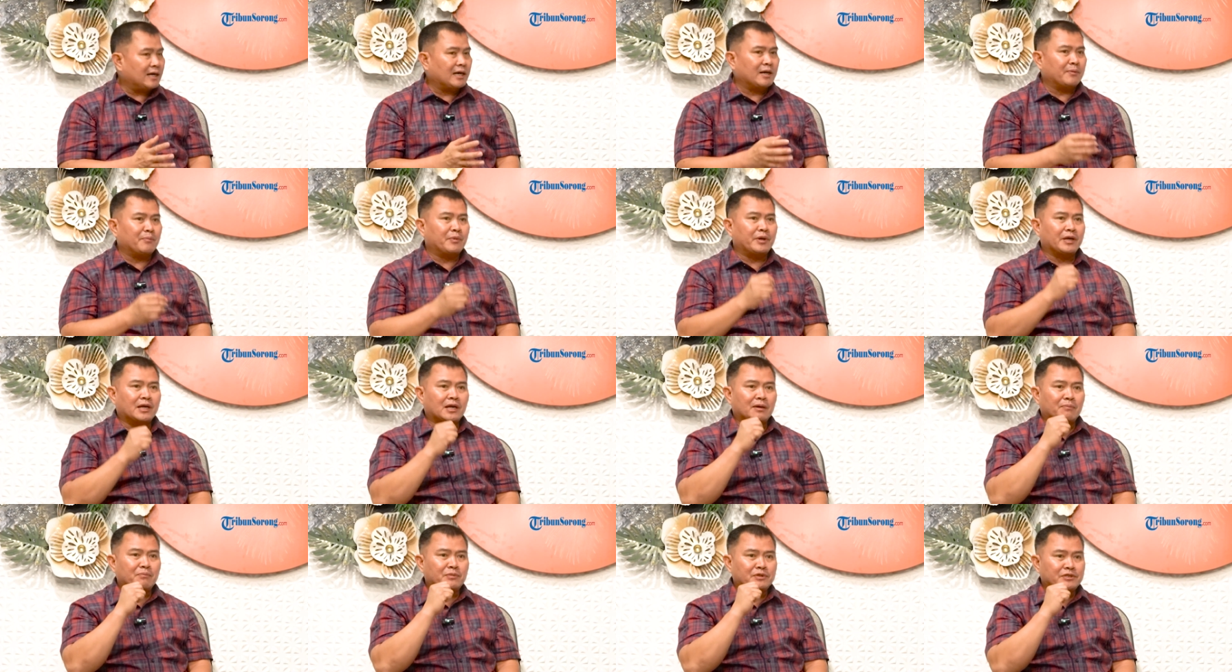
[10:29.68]
agar
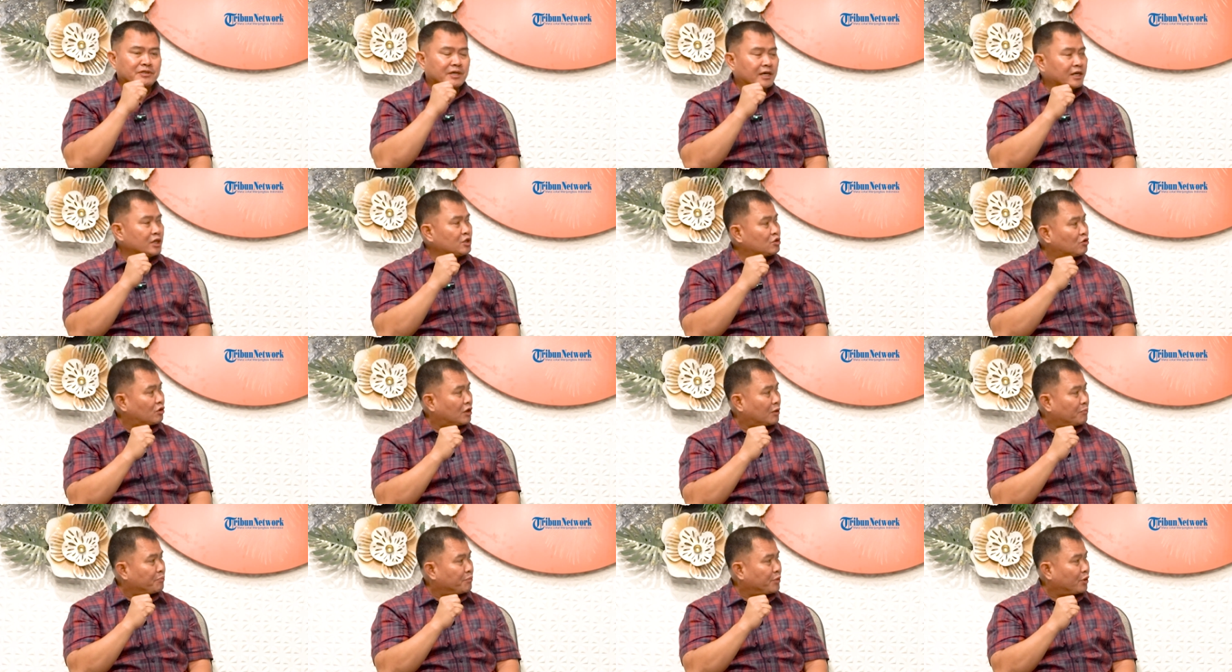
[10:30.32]
mereka menjadi
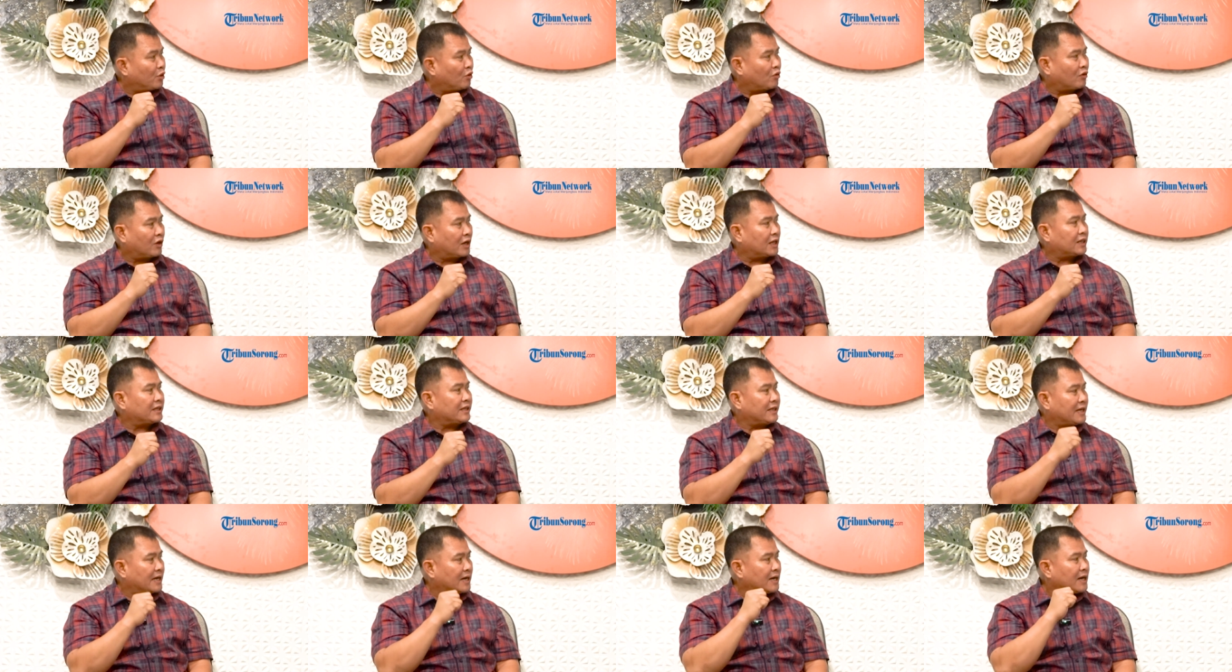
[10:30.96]
seorang
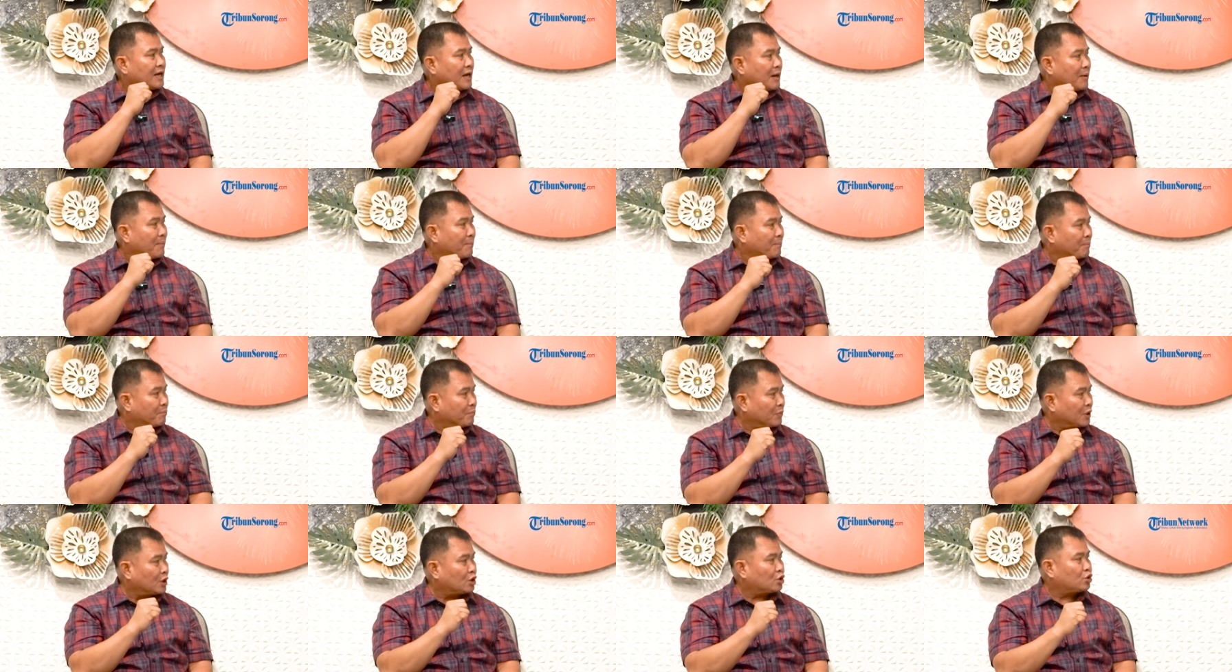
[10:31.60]
birokrat yang
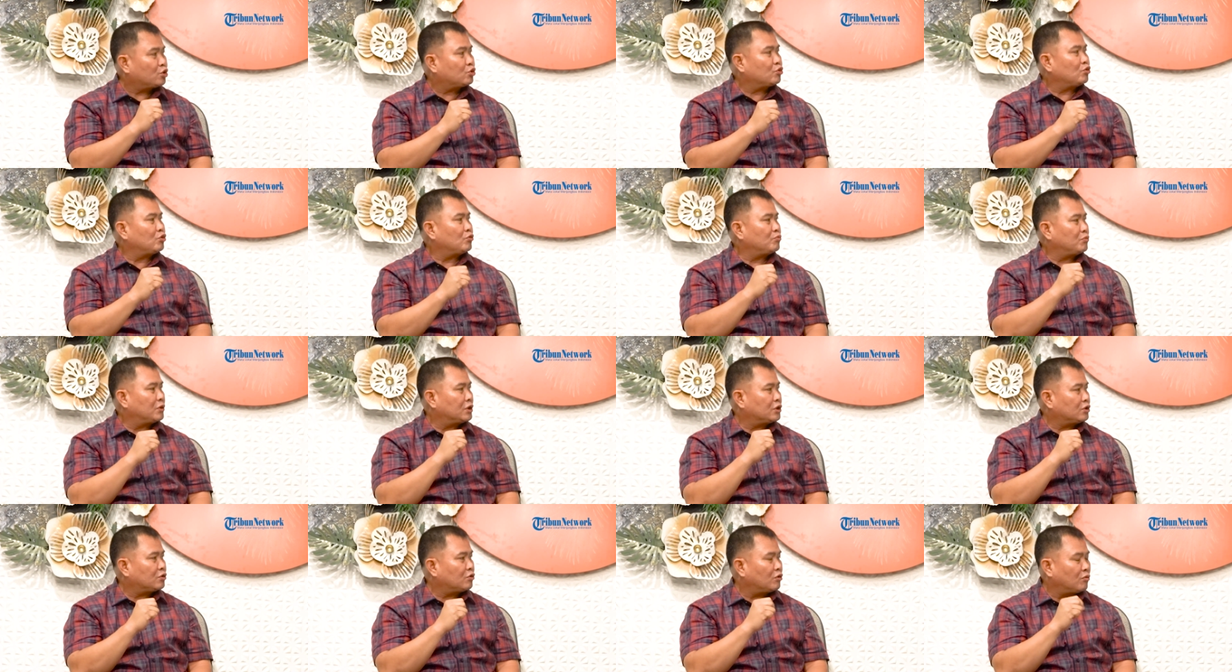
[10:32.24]

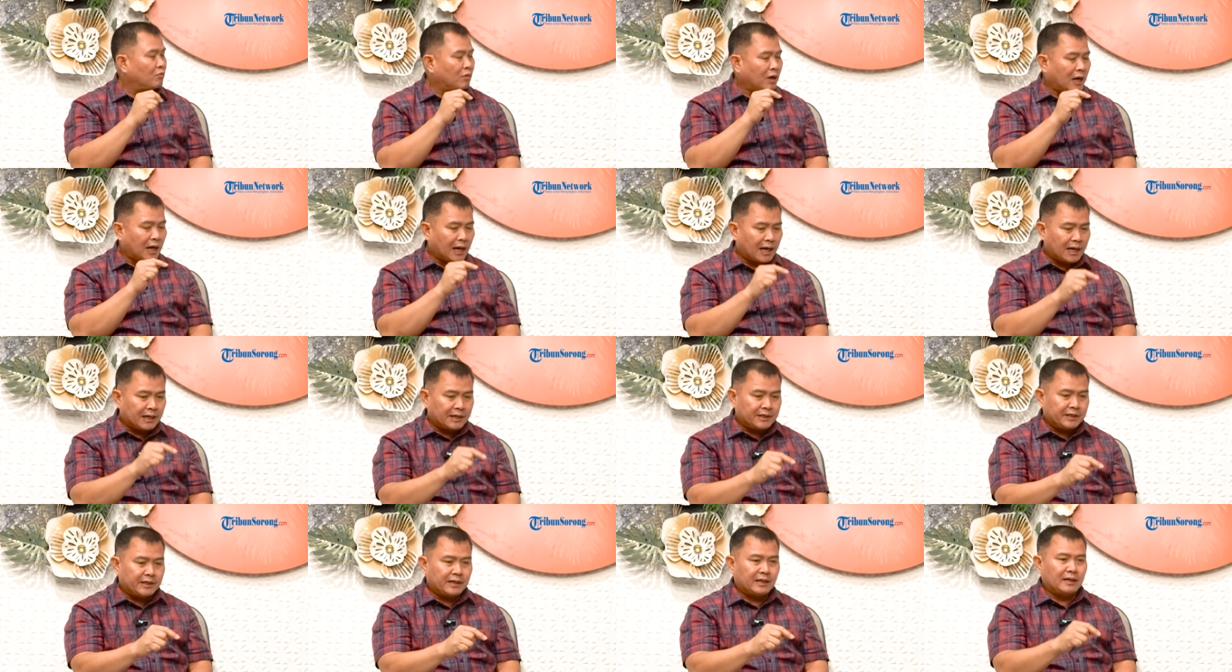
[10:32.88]
betul-betul
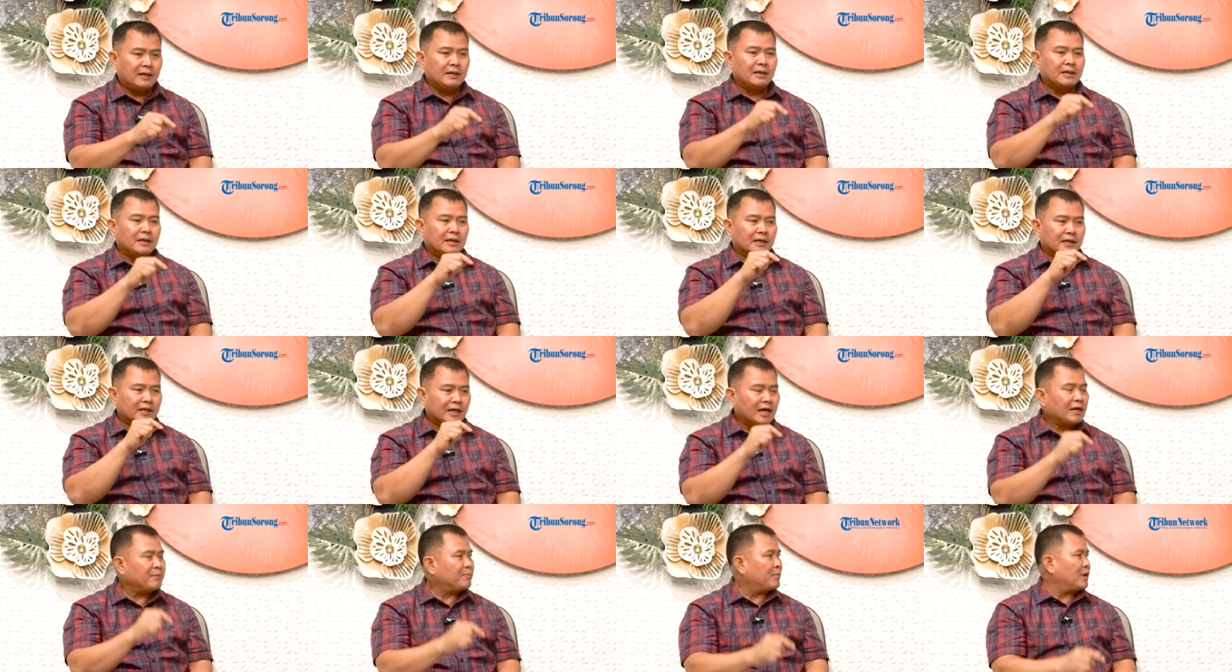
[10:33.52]
hadir
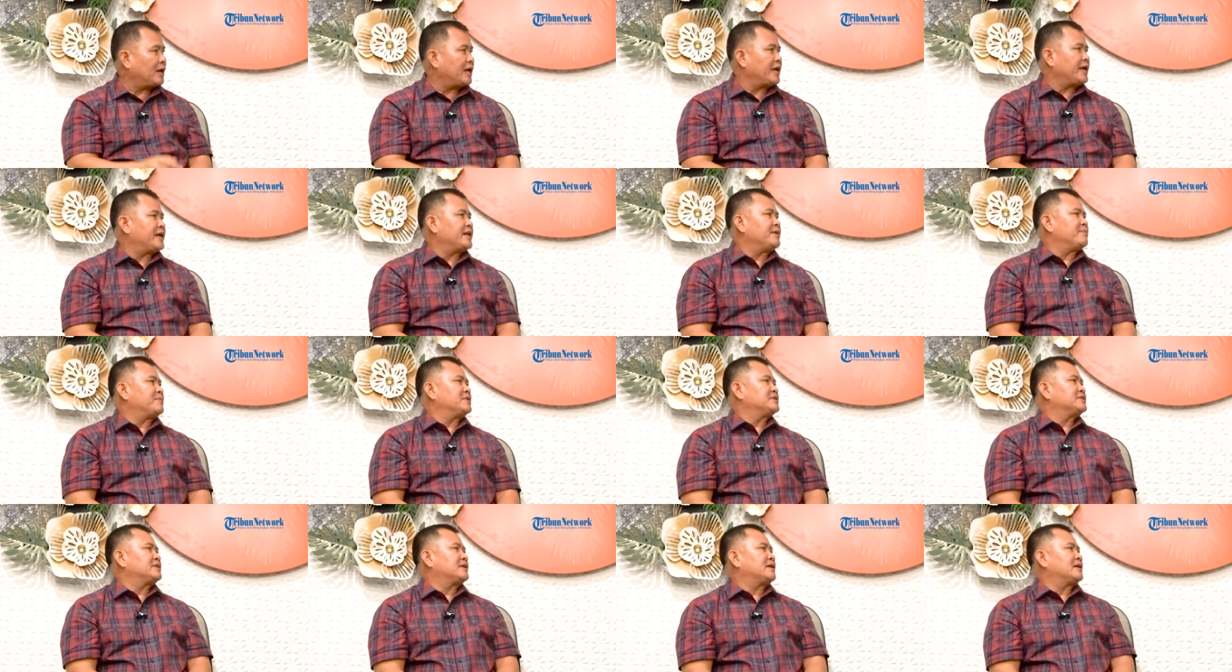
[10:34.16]
dan melayani
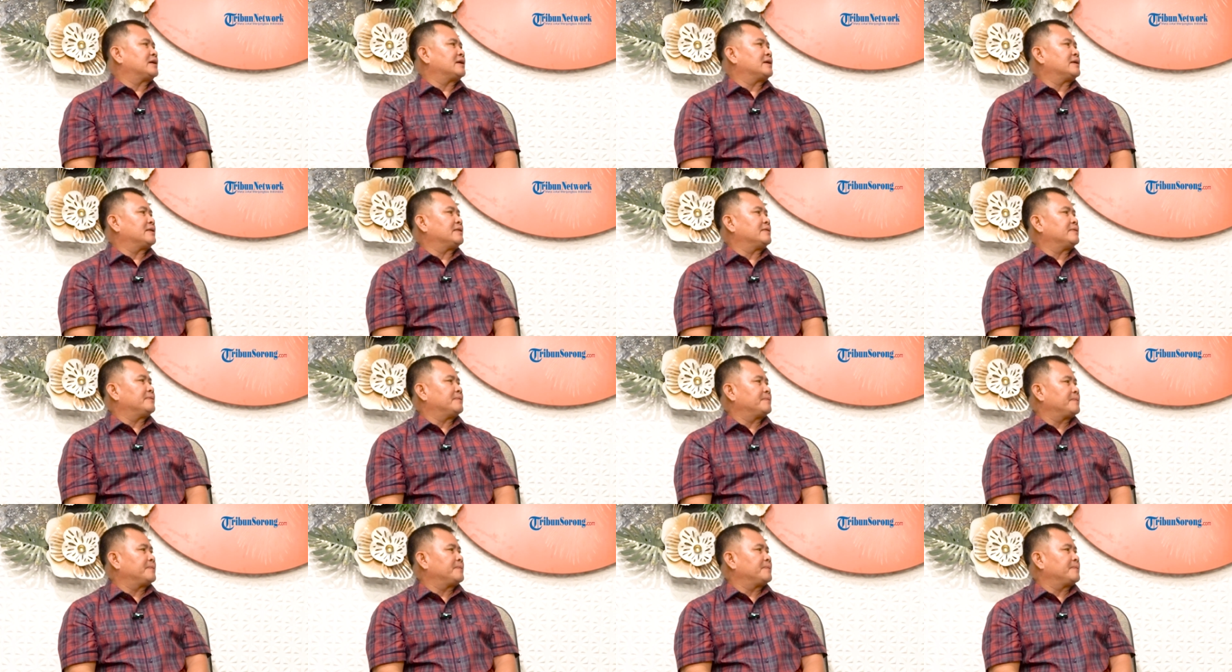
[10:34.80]
masyarakat.